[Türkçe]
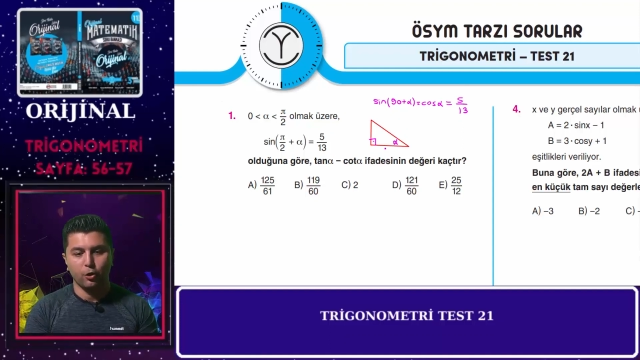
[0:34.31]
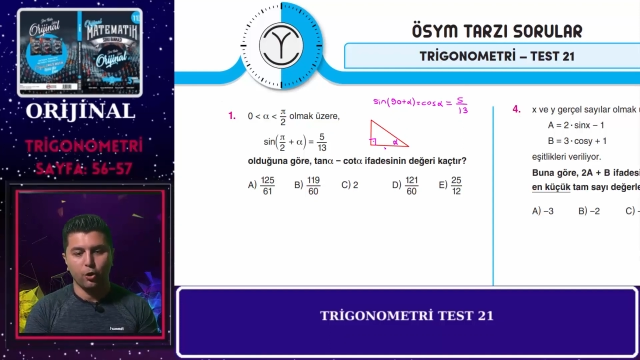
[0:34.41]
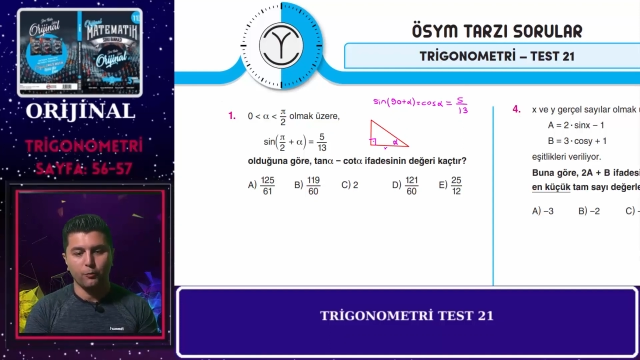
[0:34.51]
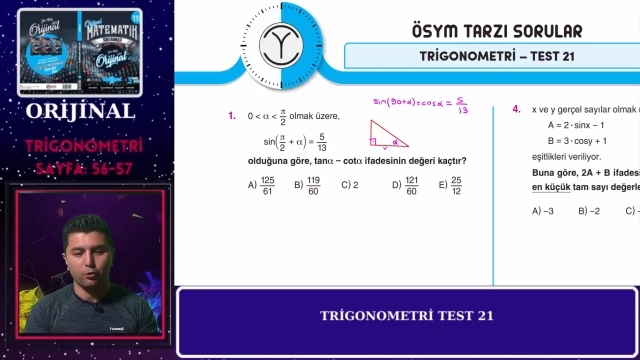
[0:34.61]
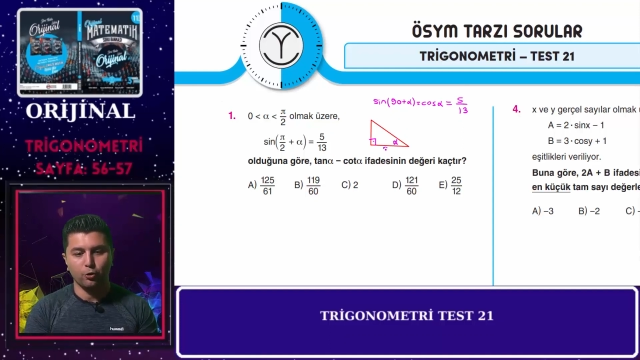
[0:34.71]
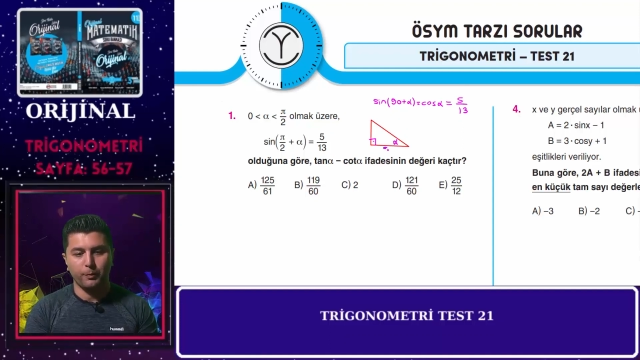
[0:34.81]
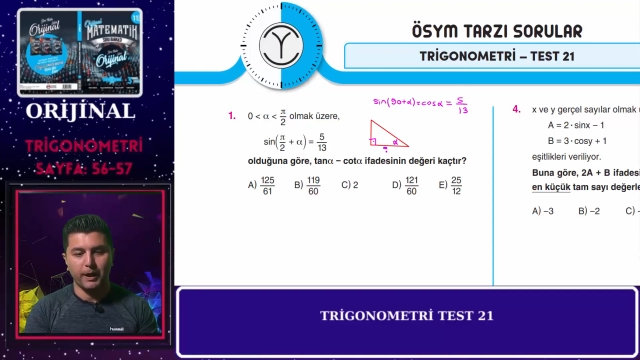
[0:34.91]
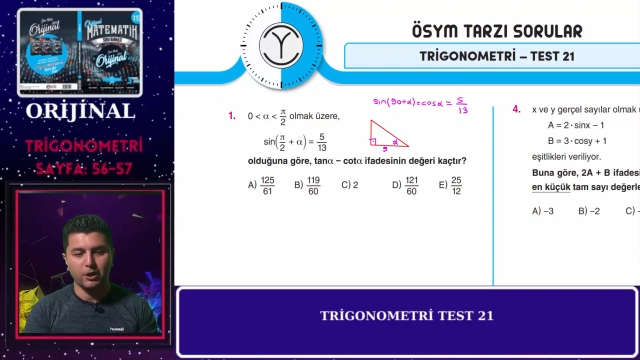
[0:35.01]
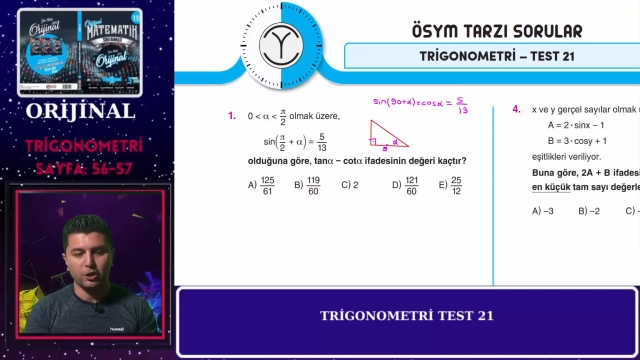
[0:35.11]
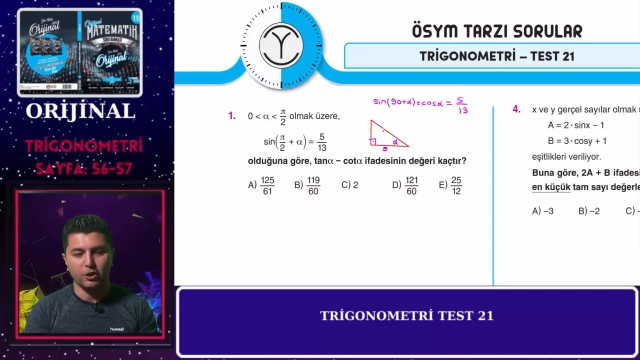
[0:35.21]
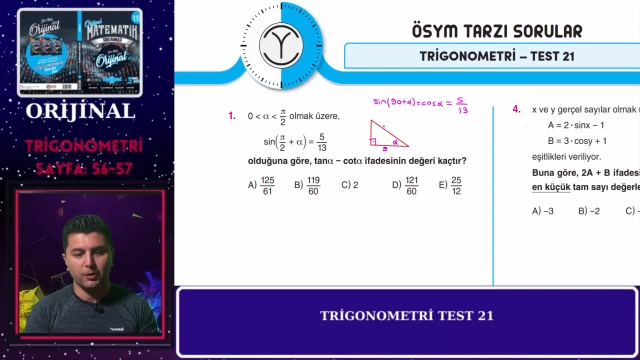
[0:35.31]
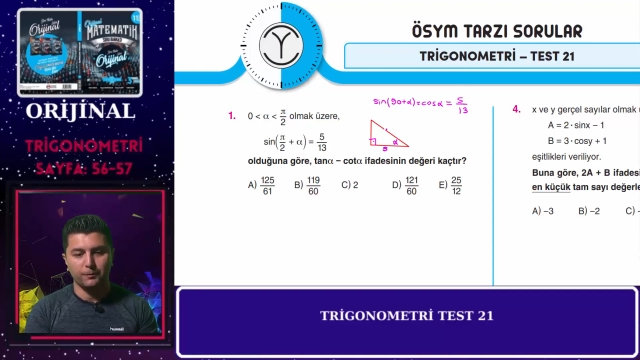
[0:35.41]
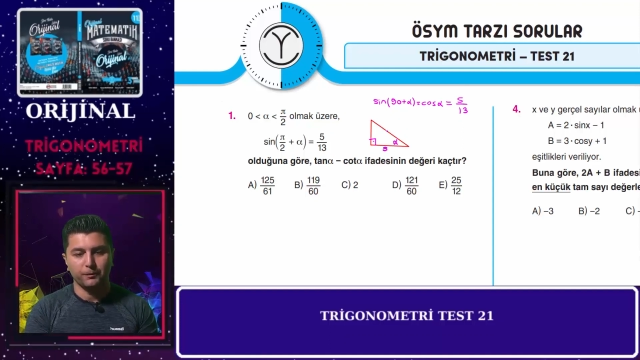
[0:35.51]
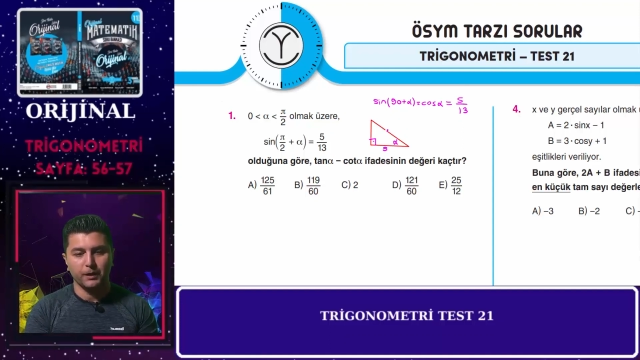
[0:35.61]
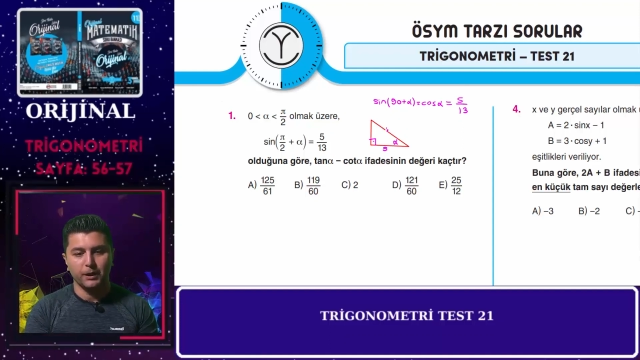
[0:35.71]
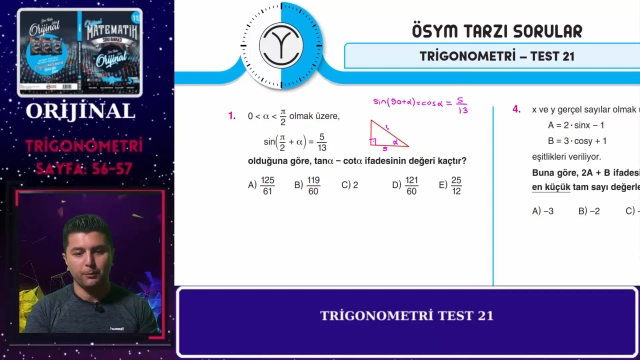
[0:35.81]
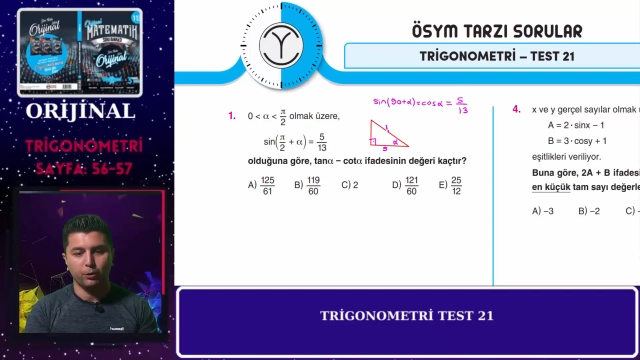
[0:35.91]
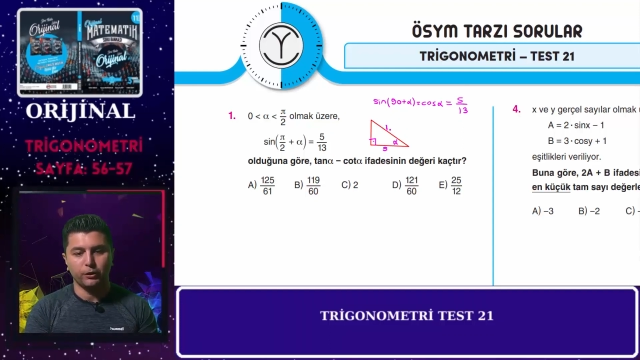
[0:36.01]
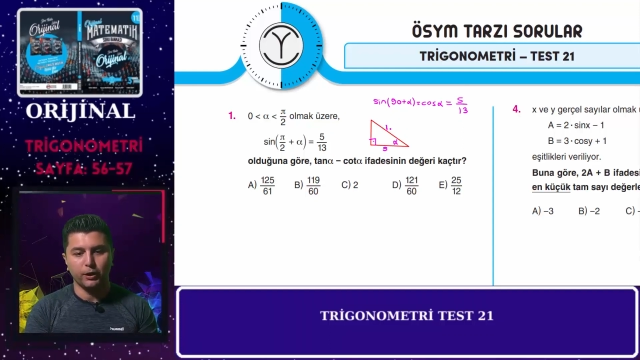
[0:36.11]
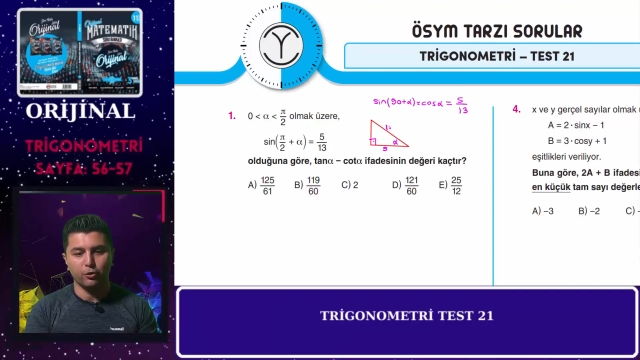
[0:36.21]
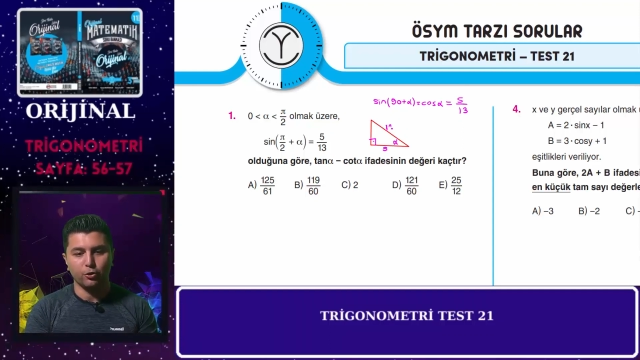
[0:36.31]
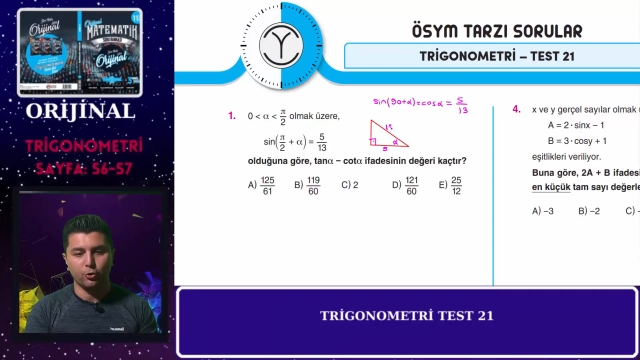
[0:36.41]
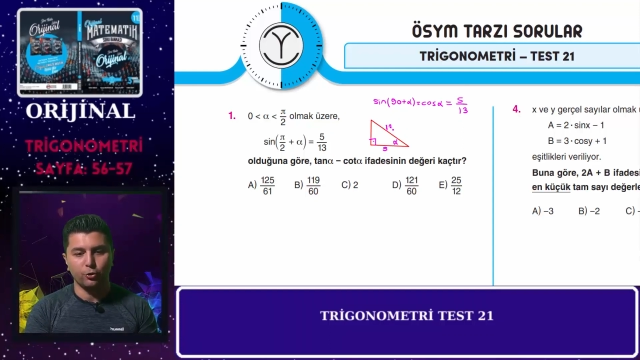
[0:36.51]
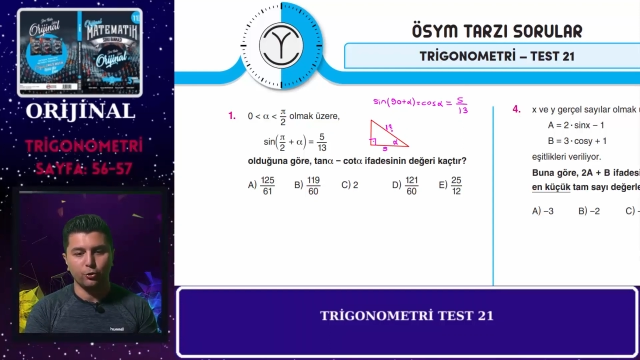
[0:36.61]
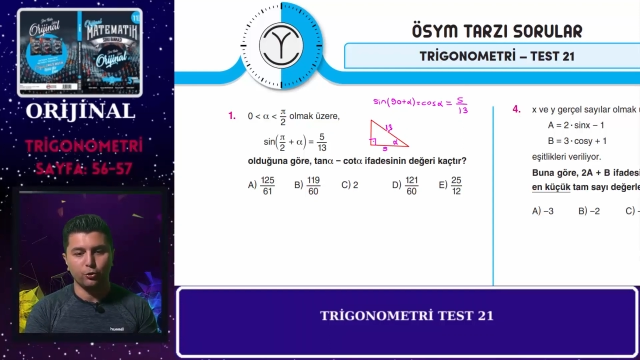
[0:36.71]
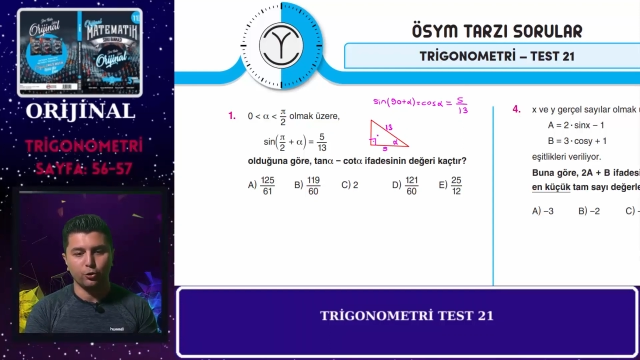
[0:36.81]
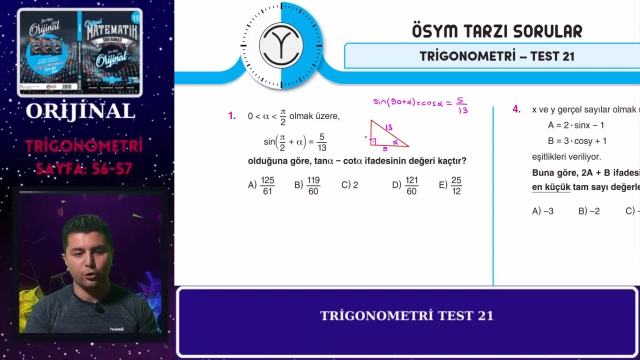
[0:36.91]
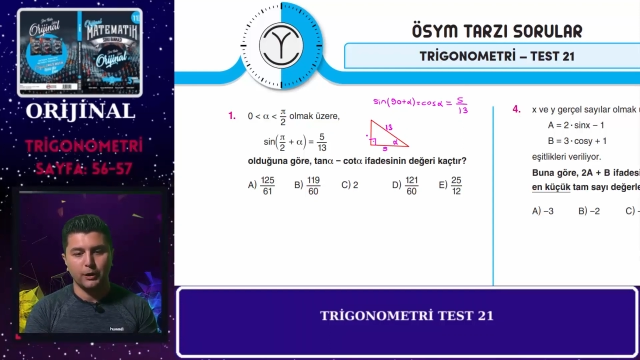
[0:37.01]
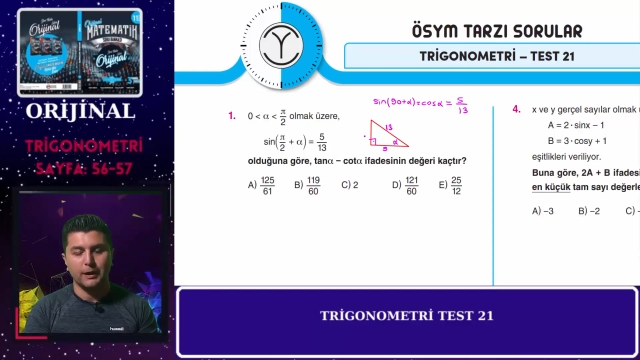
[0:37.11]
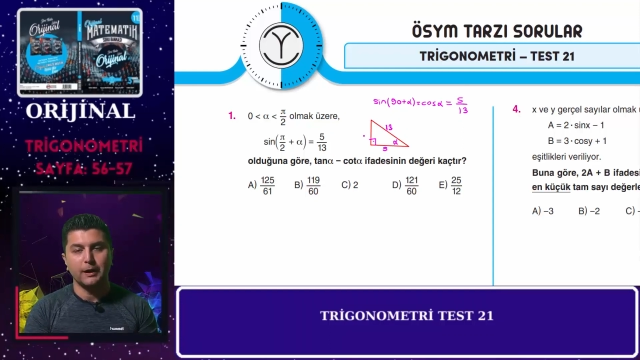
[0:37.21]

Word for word: Komşu 5, hipotenüs 13.